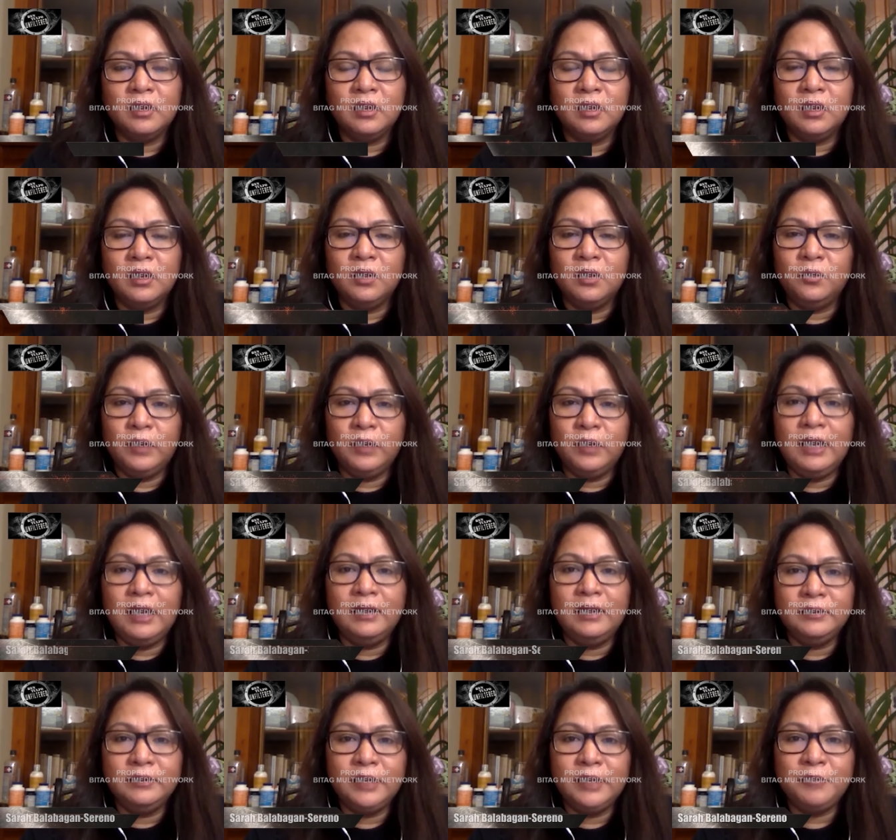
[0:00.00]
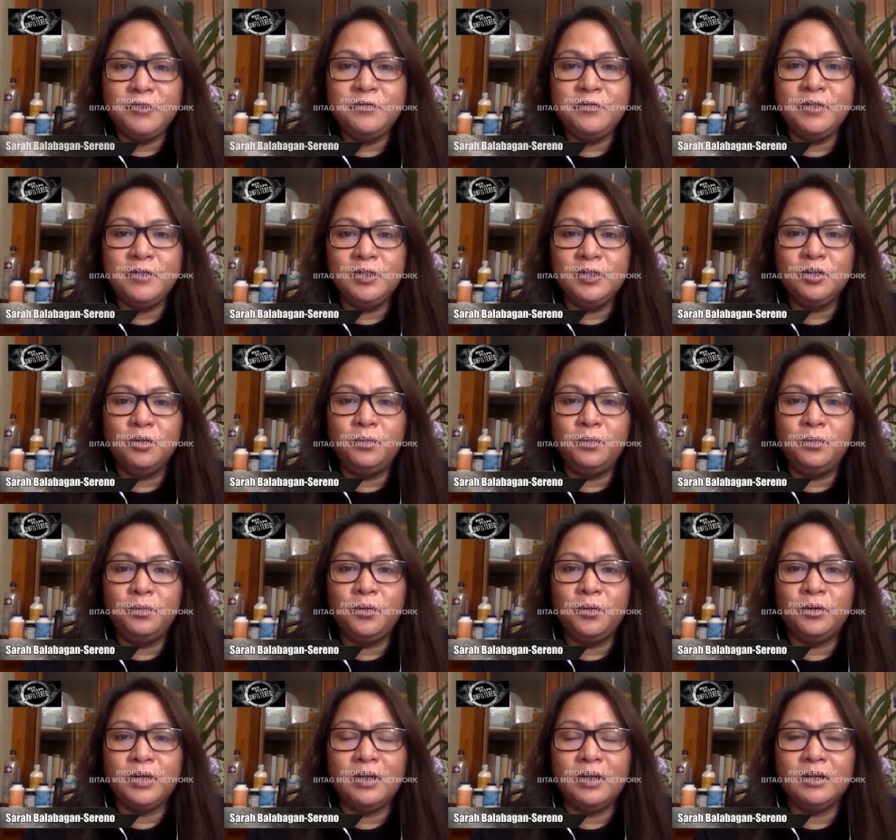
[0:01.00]
Well, uh, ah, nafe-feel ko
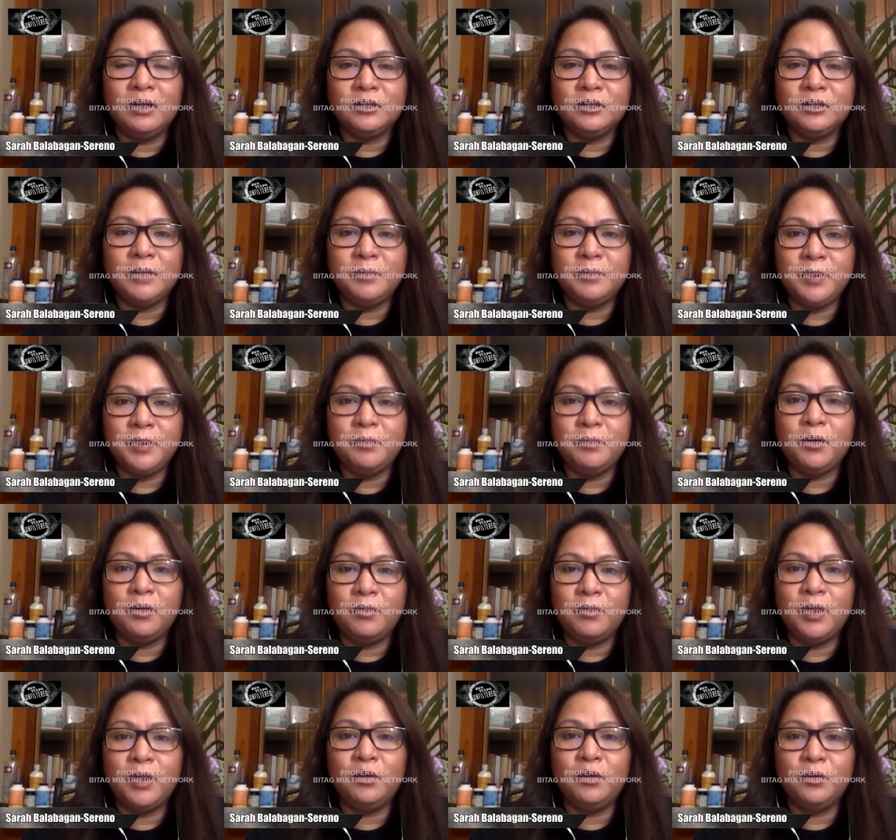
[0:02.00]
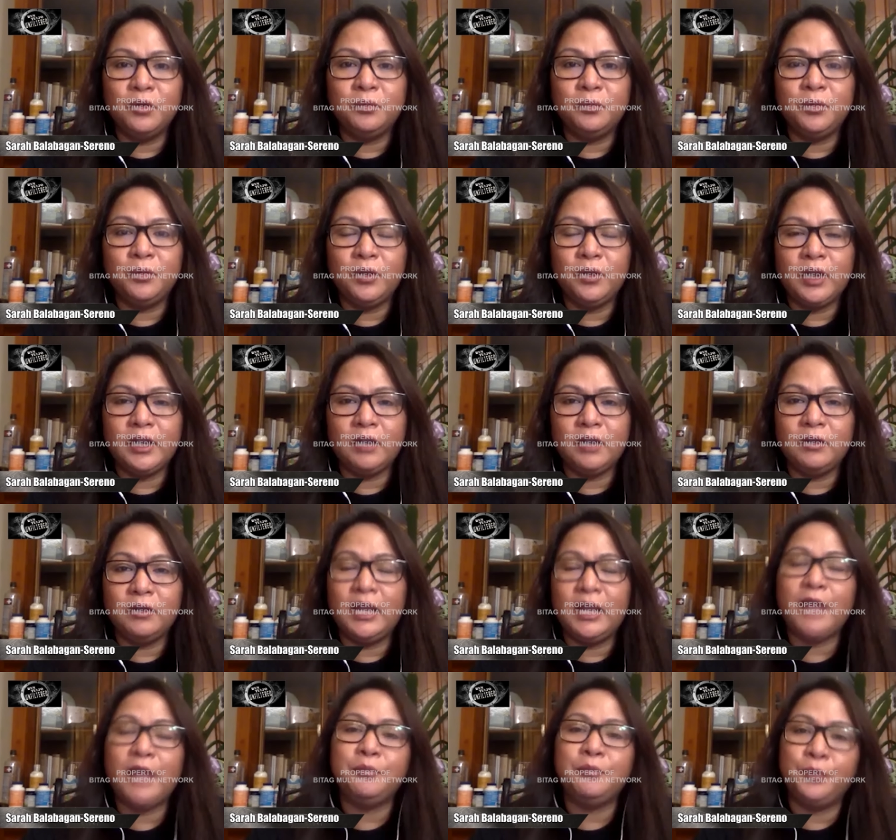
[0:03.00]
po na siyempre po malungkot po yung anak ko.
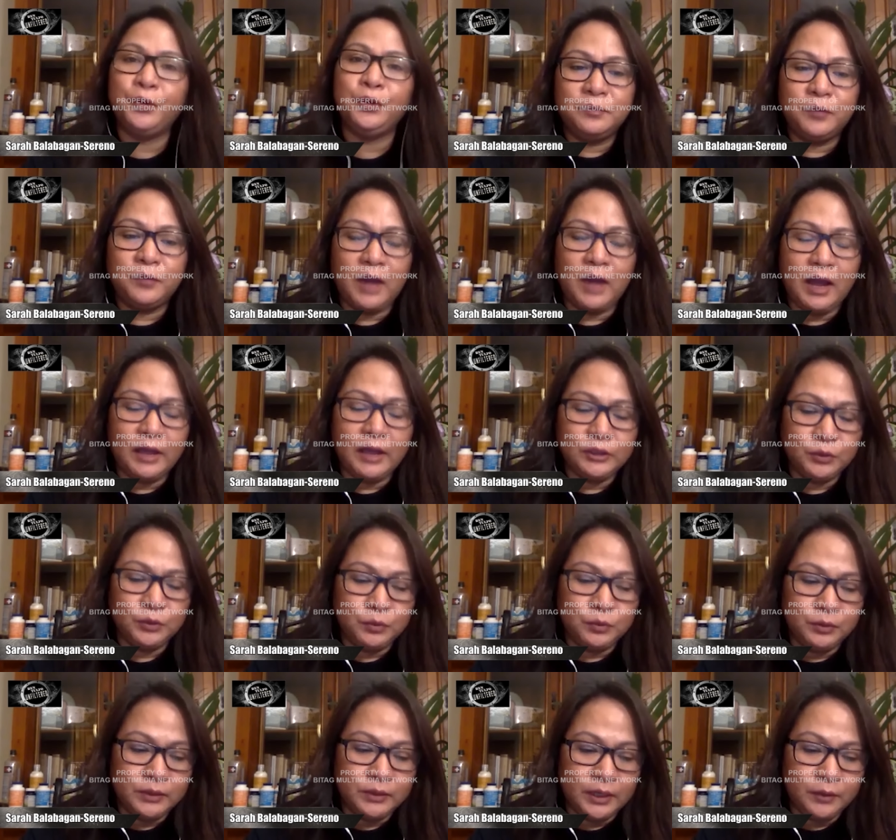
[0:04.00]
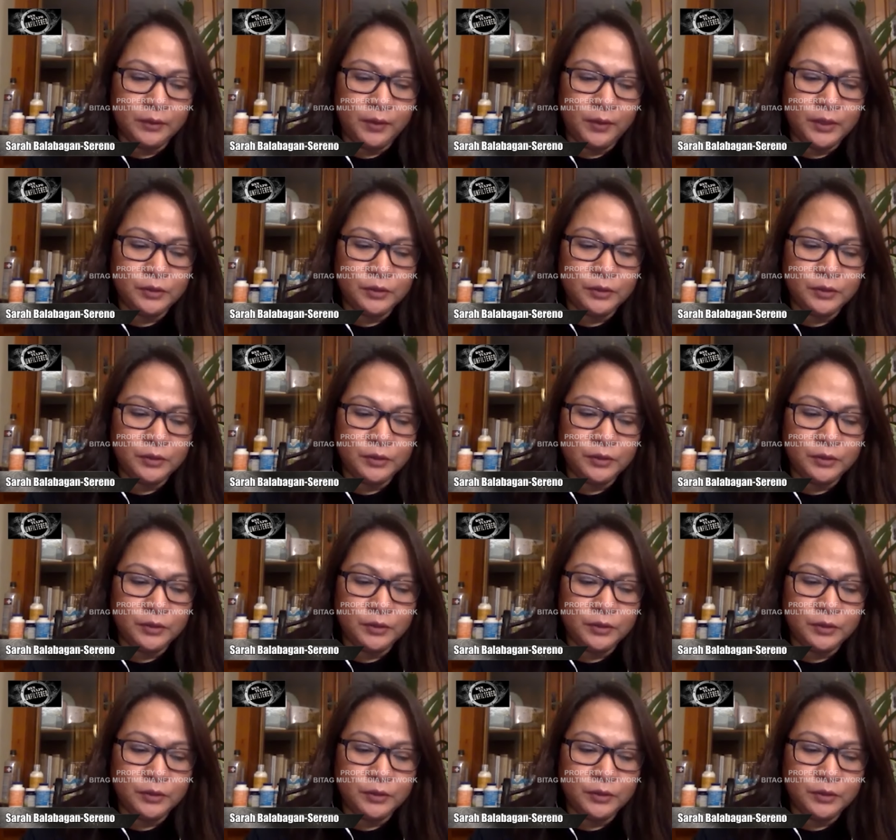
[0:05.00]
Like po nung high school graduation